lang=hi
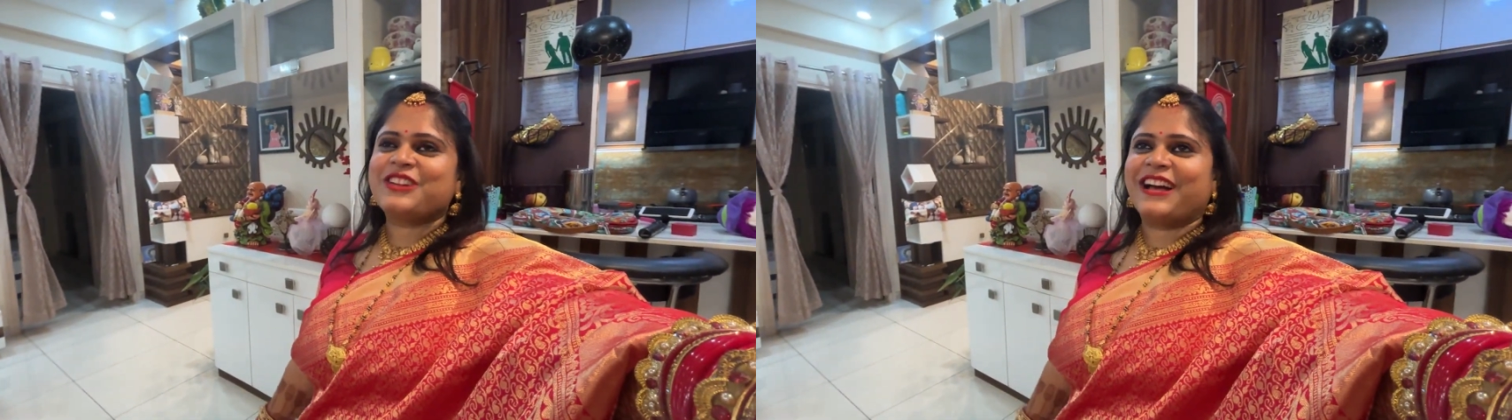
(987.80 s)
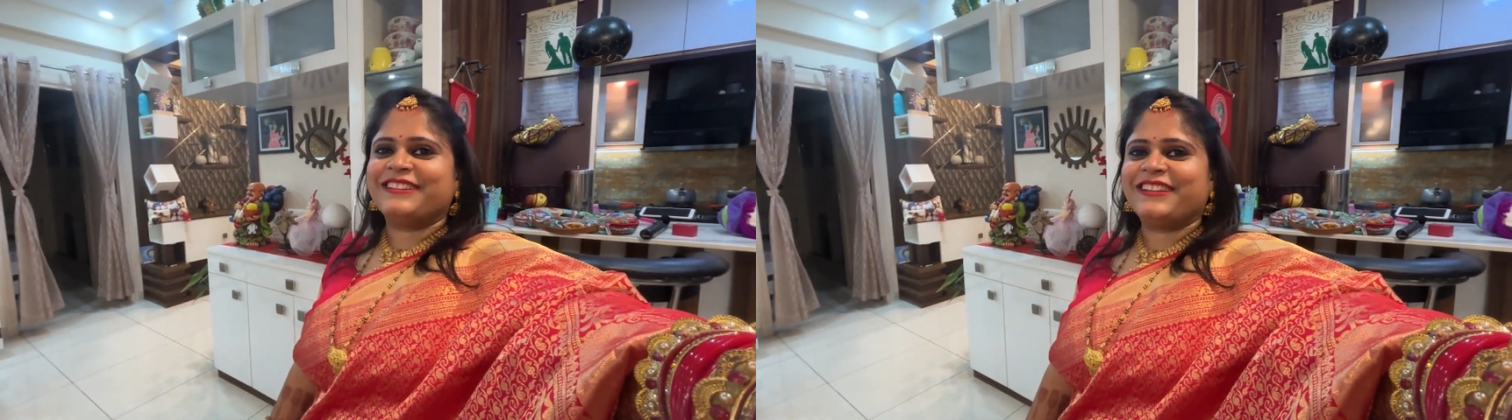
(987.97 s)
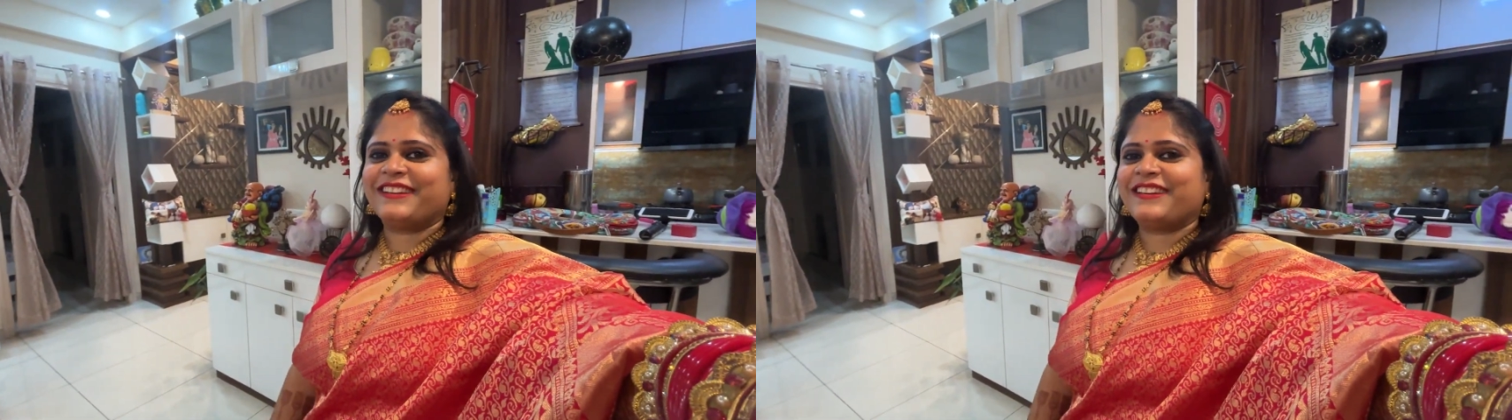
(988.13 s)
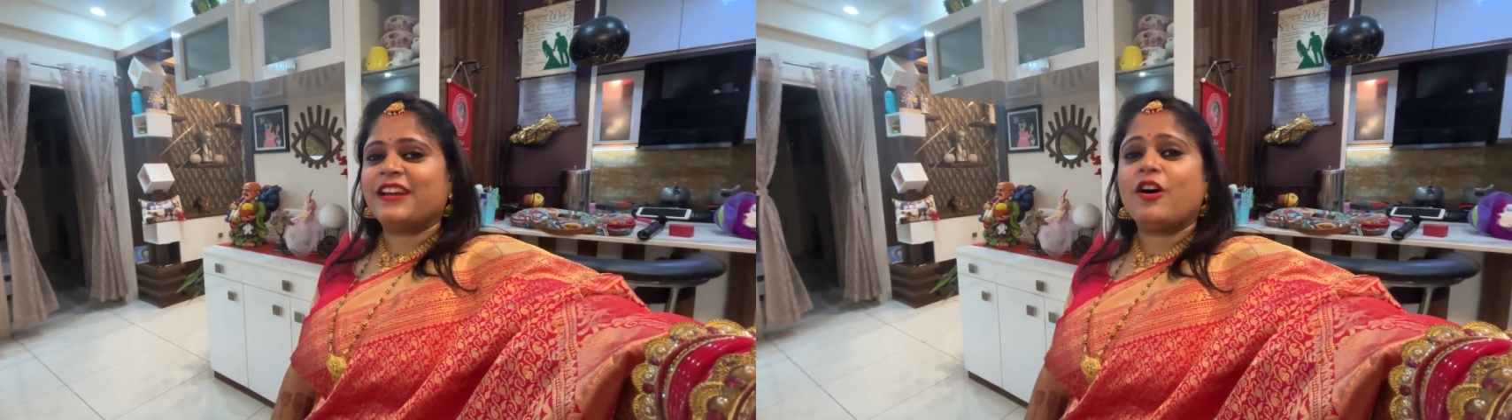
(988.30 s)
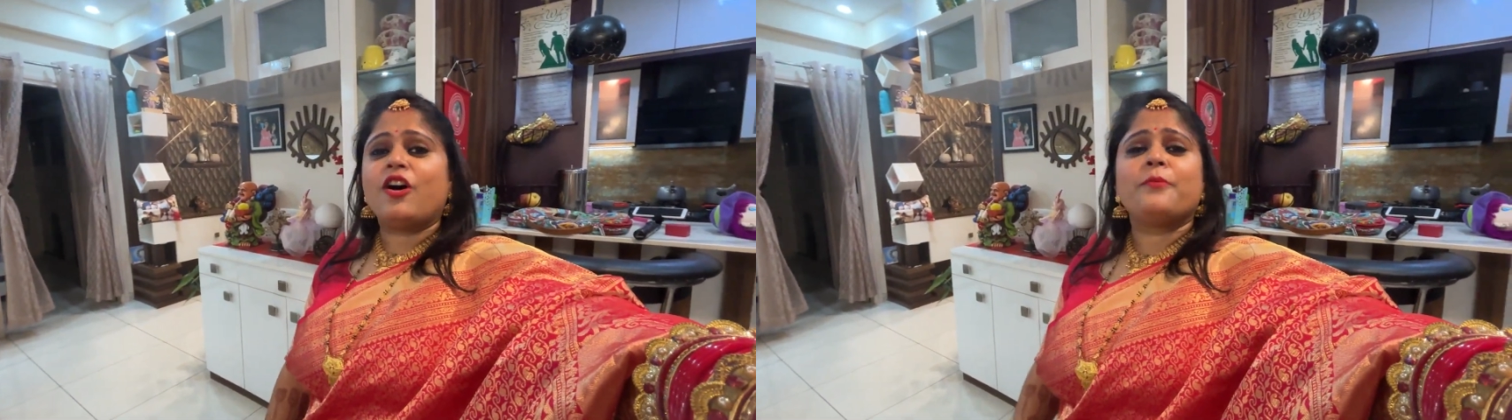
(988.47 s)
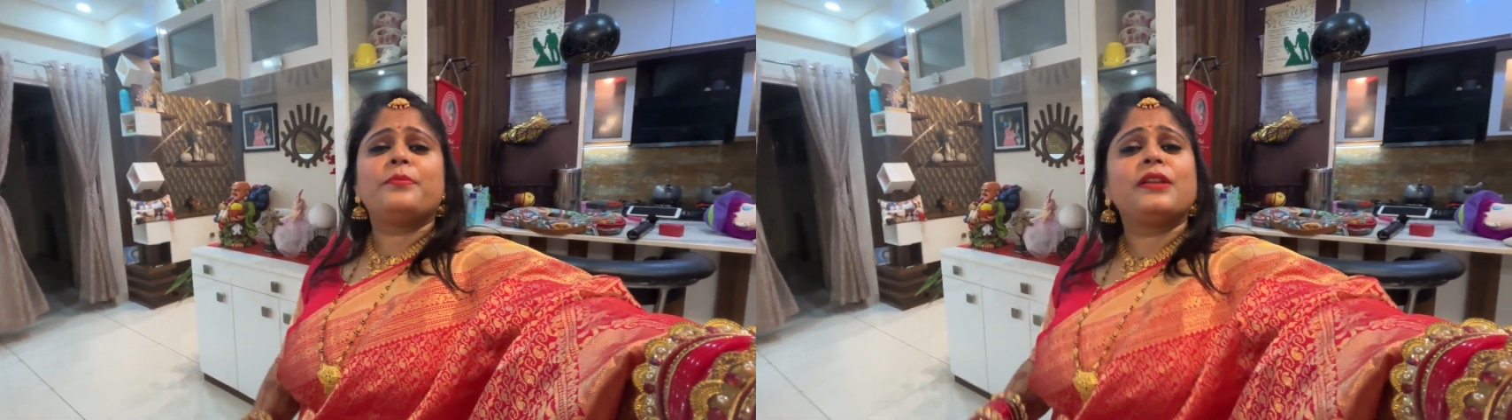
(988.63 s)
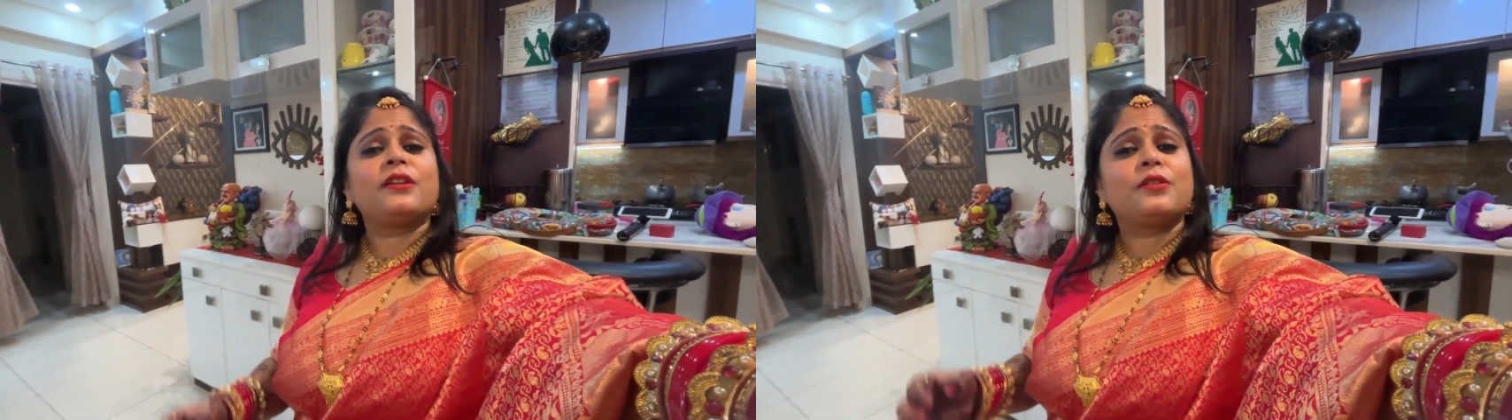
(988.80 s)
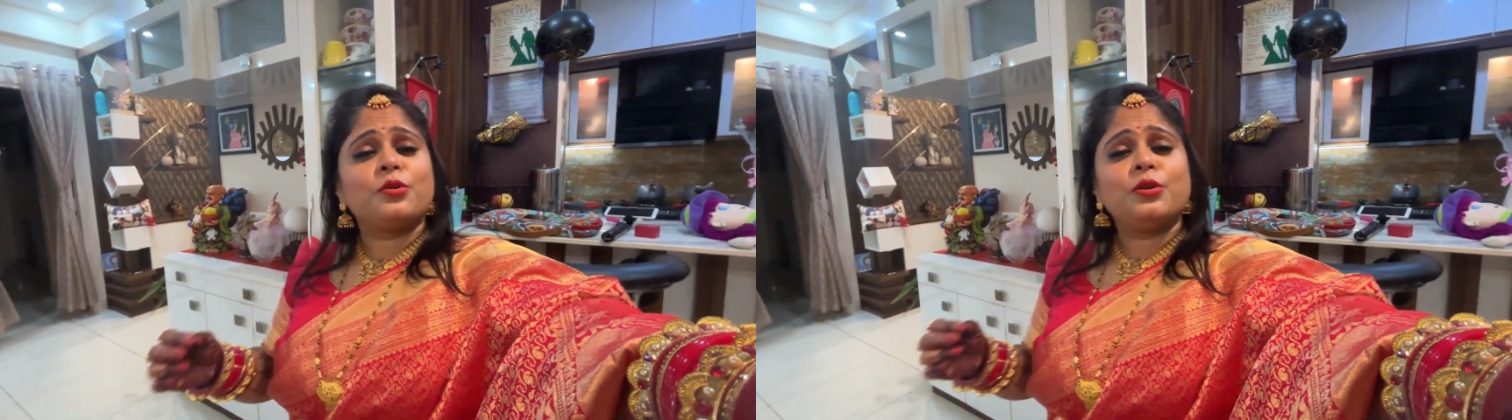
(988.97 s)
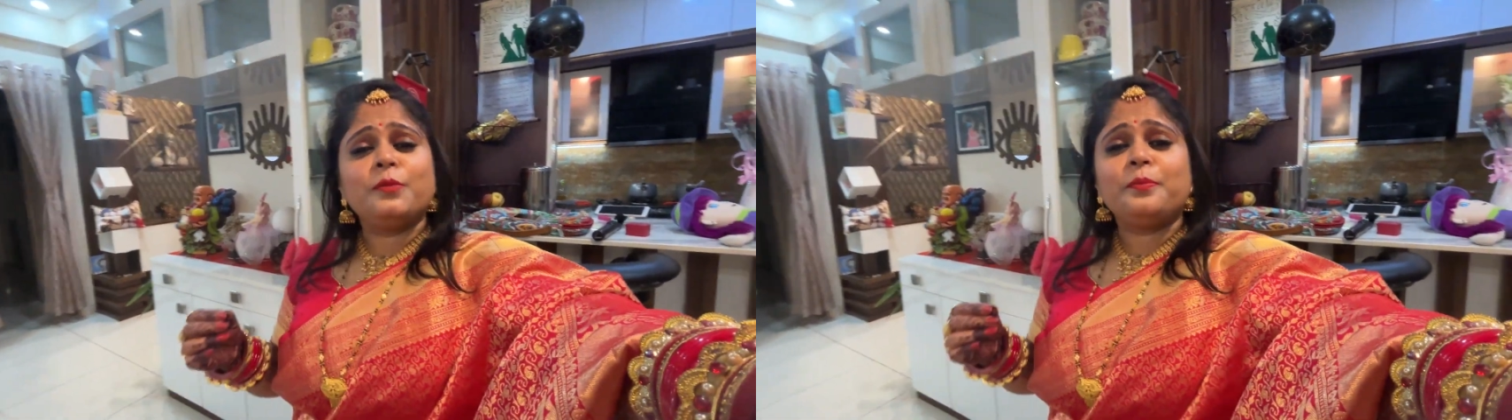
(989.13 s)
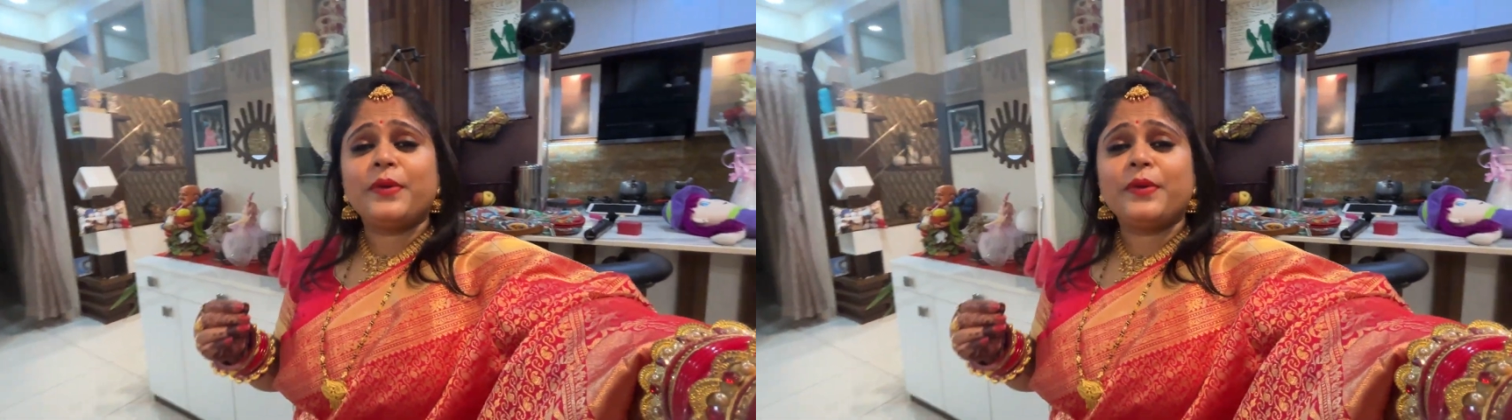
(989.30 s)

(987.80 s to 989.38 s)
चांद देख के और बिल्कुल